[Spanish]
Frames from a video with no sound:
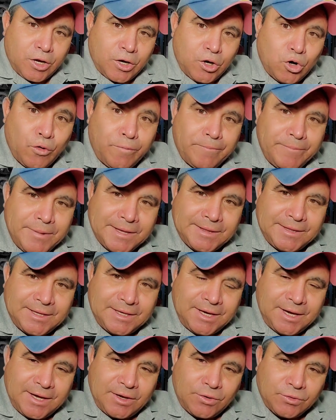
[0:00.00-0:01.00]
Los pies
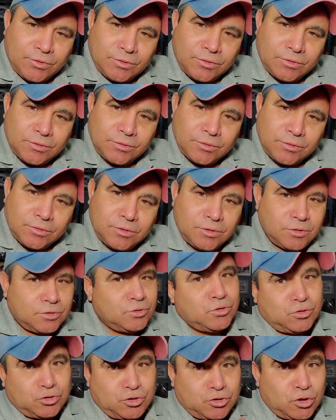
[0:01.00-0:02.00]
dijeron,
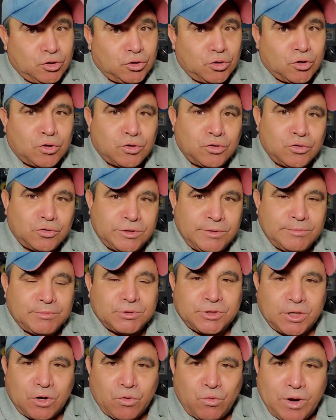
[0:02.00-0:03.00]
nosotros
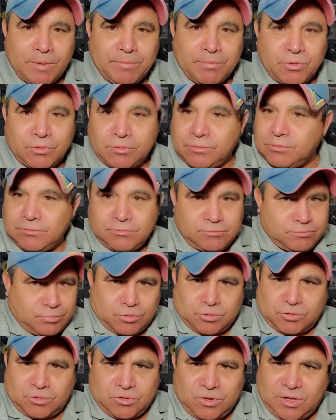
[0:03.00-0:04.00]
conducimos al cuerpo
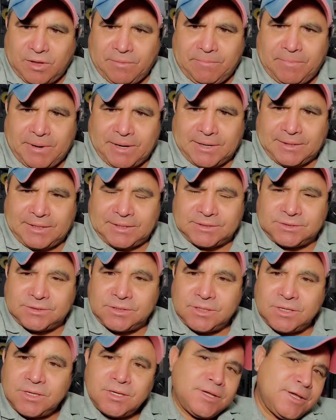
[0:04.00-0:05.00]
por todas partes
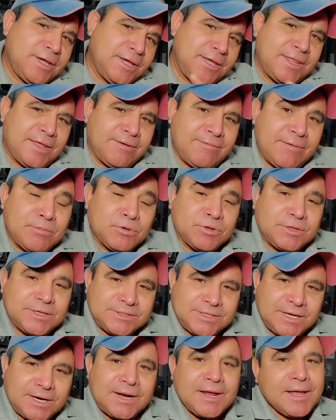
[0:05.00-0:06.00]
y debemos de
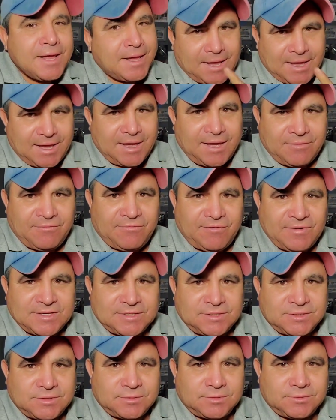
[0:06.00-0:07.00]
ser jefes.
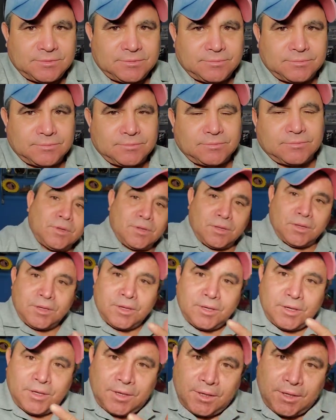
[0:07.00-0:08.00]

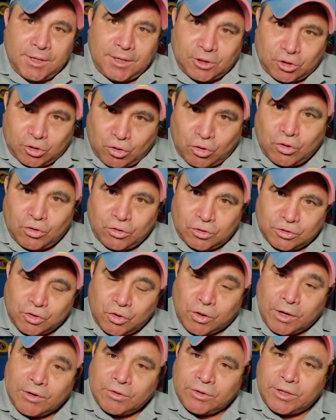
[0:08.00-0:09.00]
Y todos los
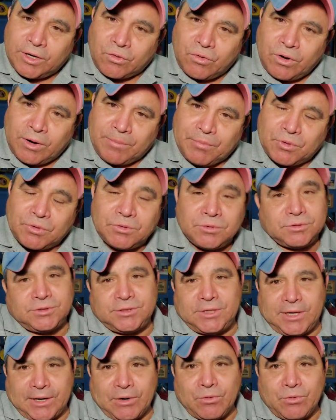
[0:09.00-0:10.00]
órganos del cuerpo
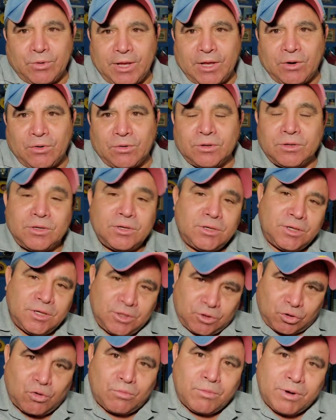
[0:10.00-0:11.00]
se reunieron
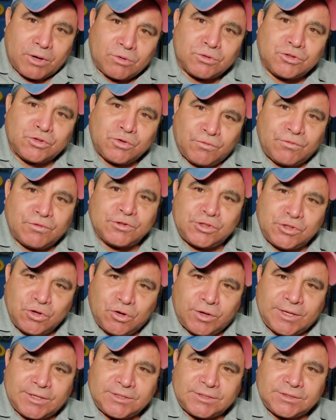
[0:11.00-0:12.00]
y tomaron sus
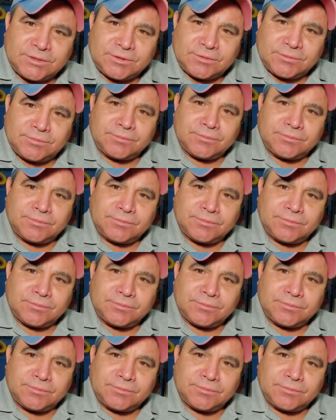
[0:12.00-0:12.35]
funciones.